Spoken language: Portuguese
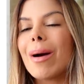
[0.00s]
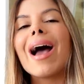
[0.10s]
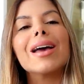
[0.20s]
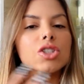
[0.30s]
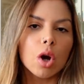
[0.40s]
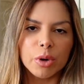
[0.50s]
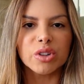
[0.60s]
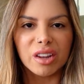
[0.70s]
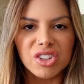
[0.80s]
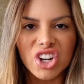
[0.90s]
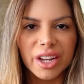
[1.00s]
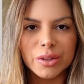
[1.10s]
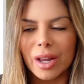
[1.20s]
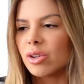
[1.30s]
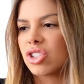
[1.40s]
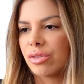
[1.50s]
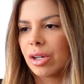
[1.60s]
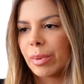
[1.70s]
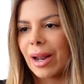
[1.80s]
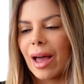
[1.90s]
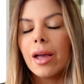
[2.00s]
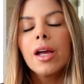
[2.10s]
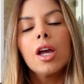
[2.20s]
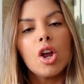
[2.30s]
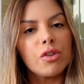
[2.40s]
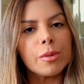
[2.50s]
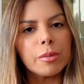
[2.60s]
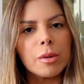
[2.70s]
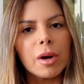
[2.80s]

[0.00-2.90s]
Mas como não teve jeito, né, eu tive que ir pra lá, eu falei pra minha